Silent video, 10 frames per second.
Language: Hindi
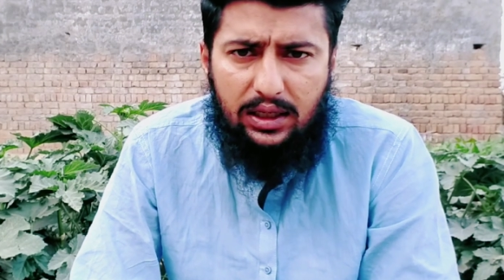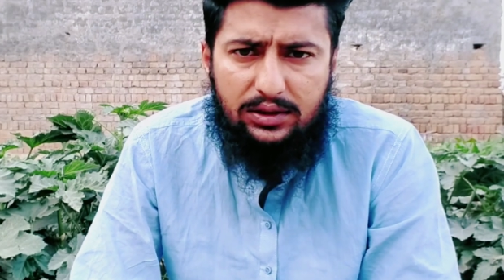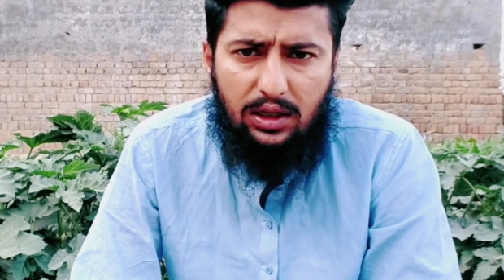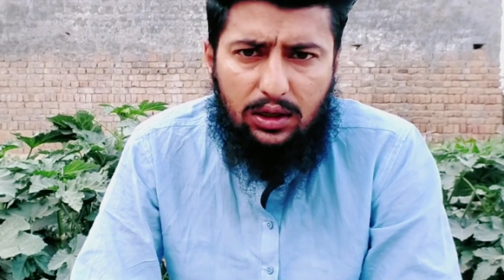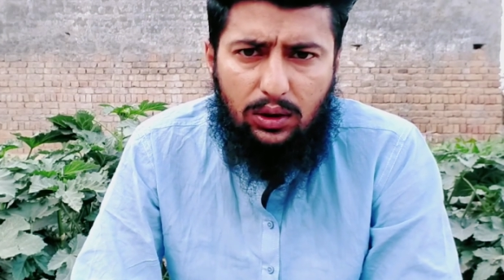कि
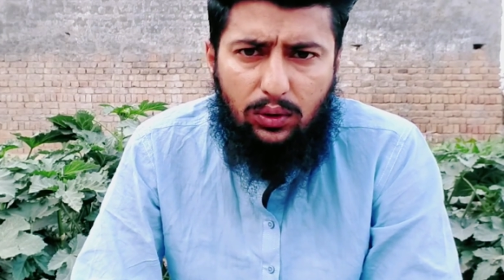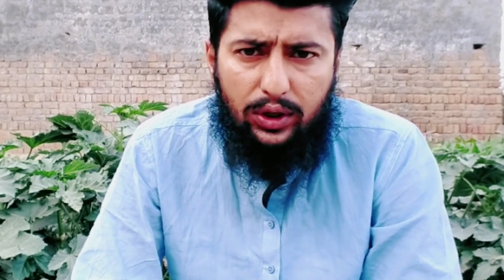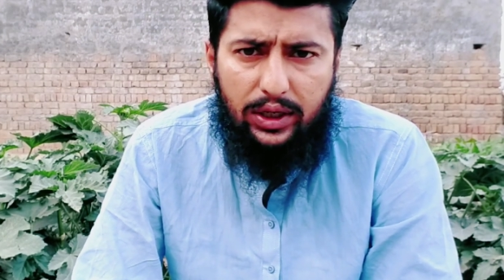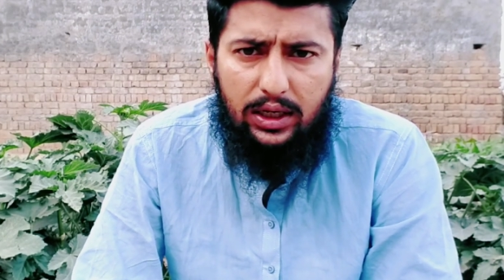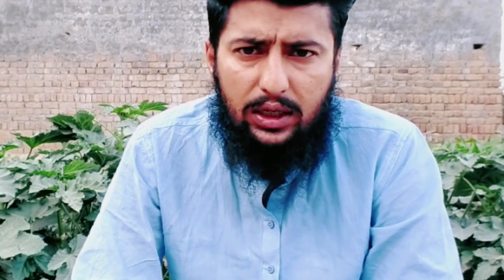इस तरह की
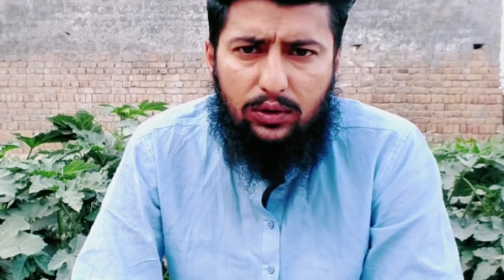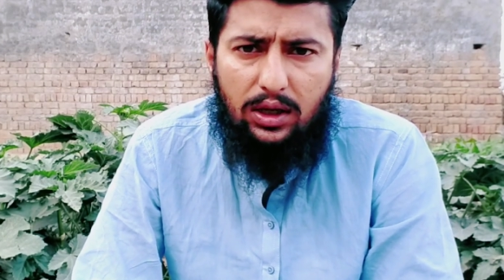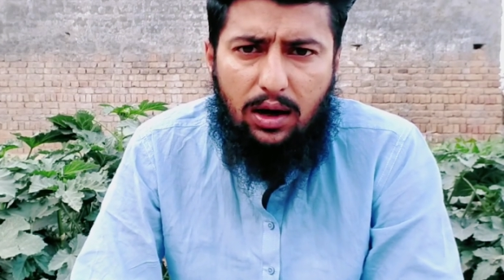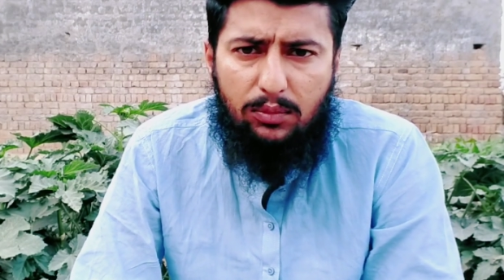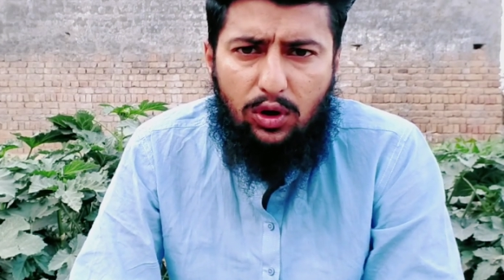कोई डील नहीं
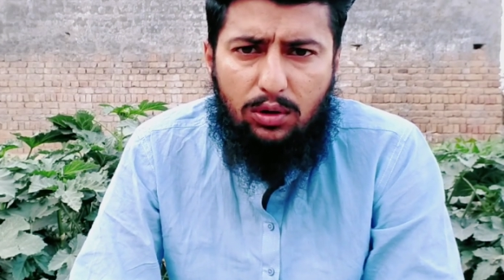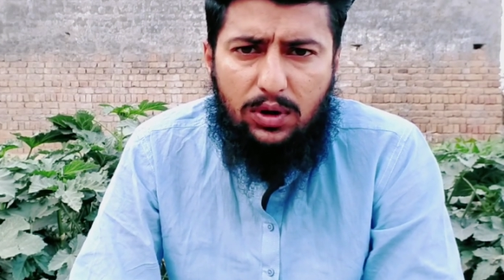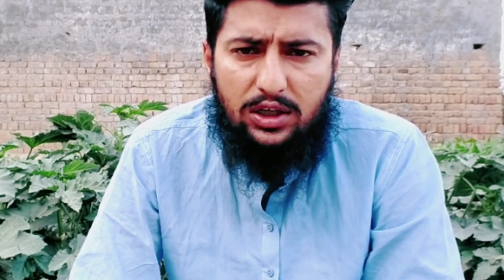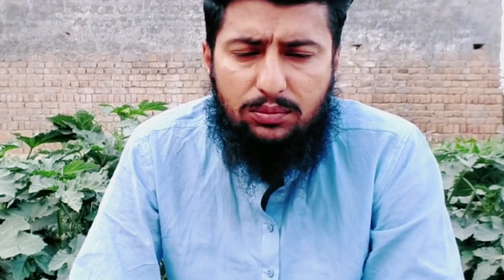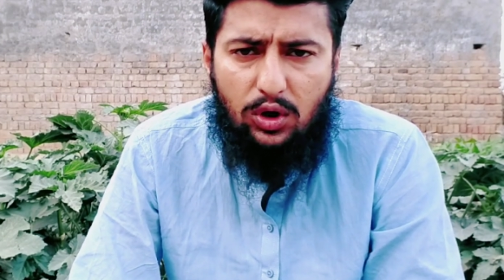हुई हम
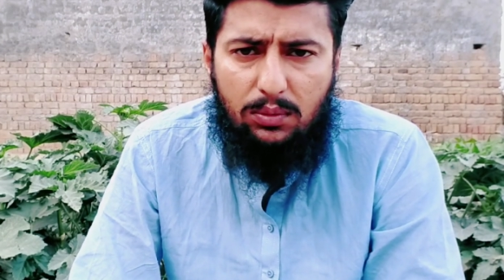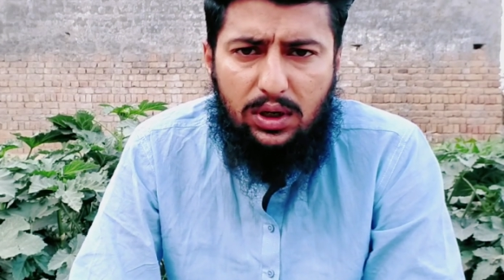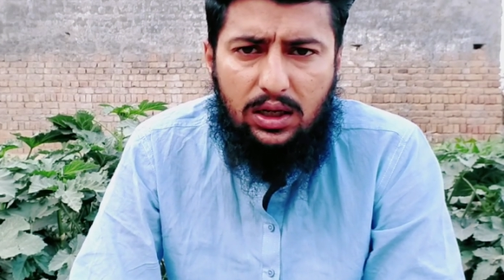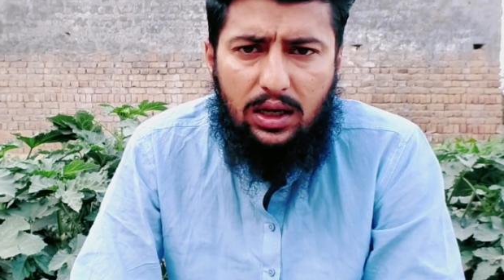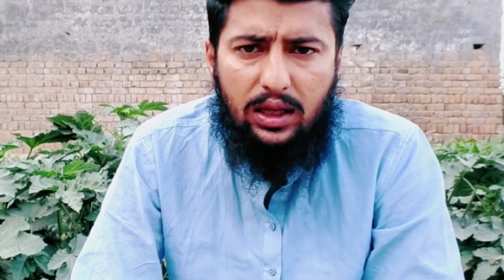लॉन्ग मार्च
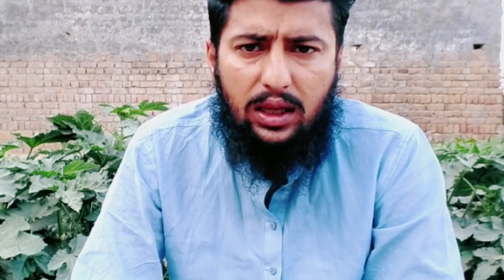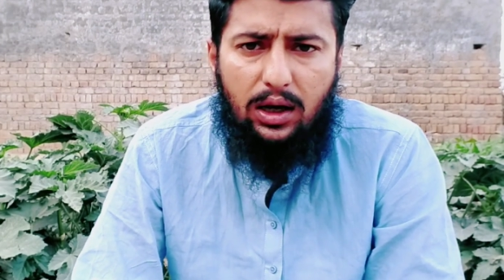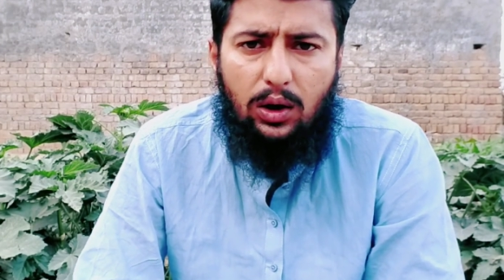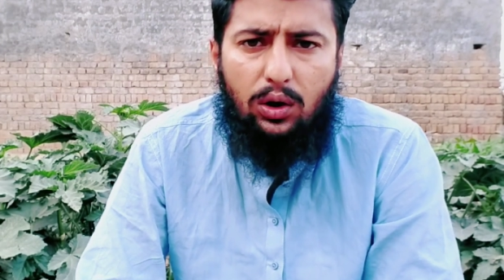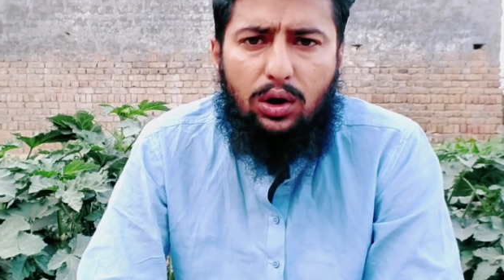मुकम्मल
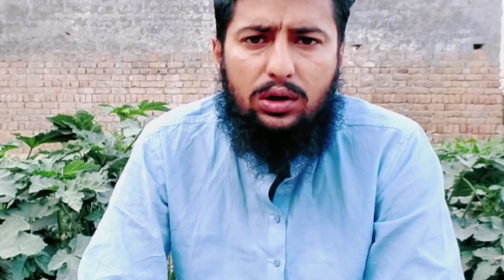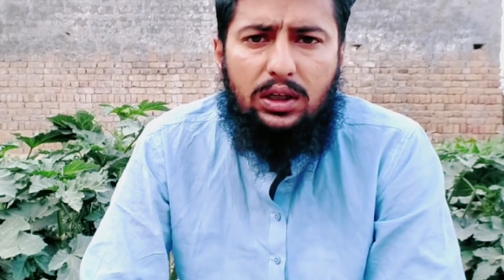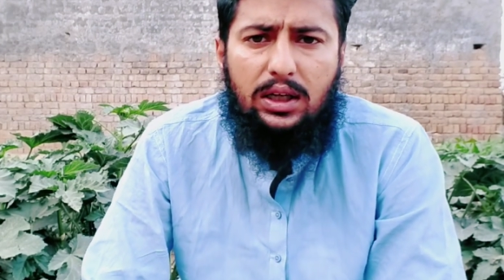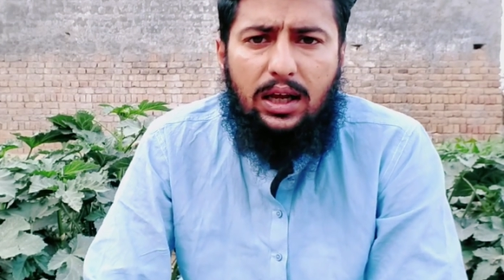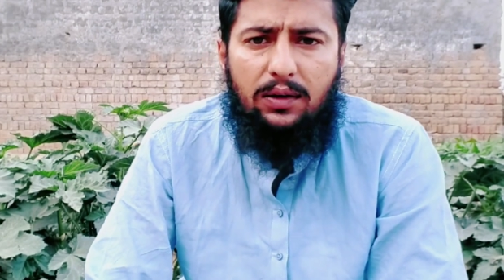करेंगे
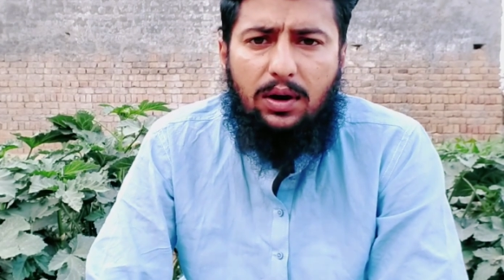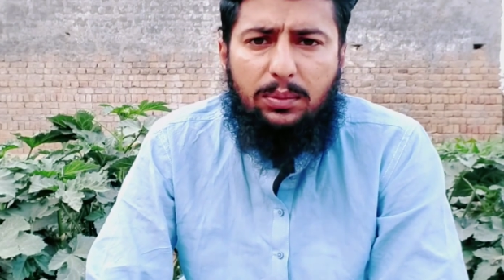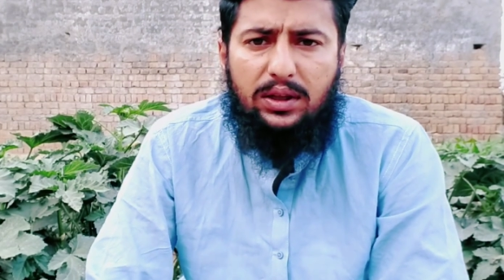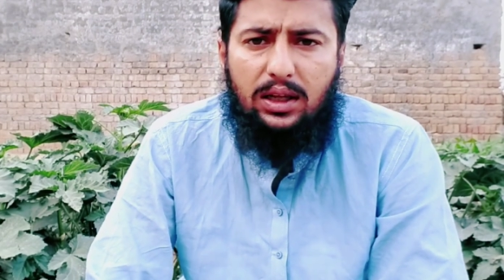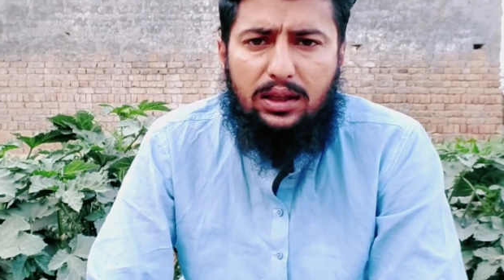और
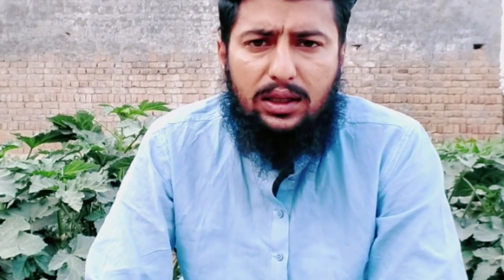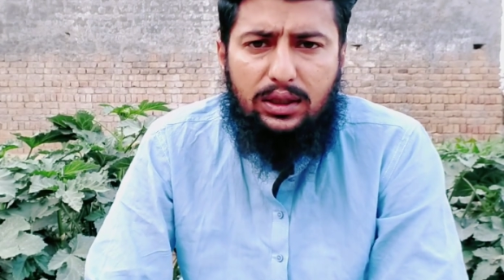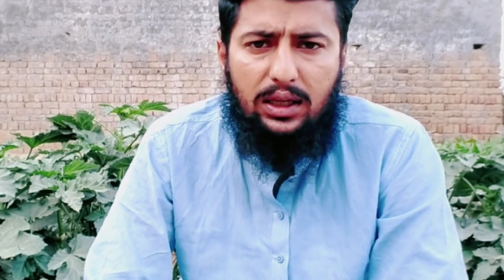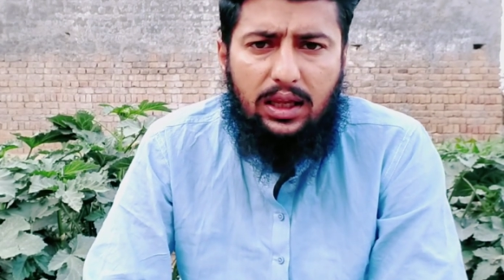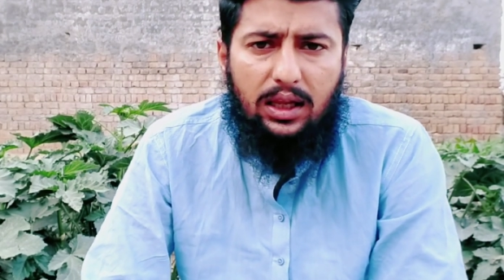वहाँ पर धरना
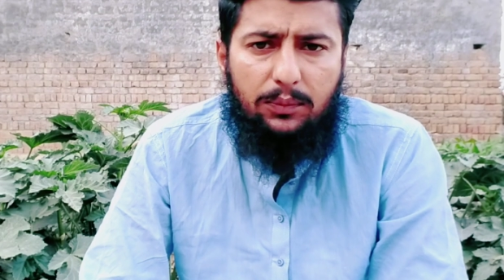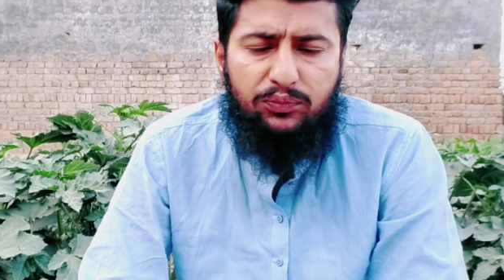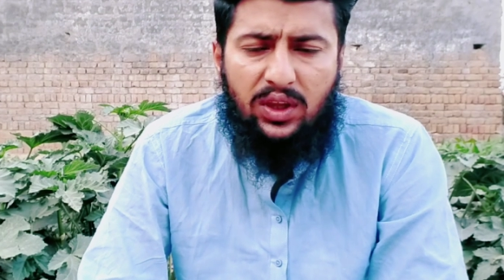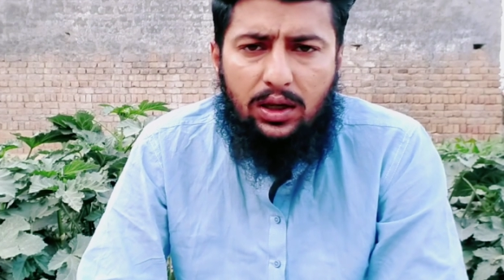देंगे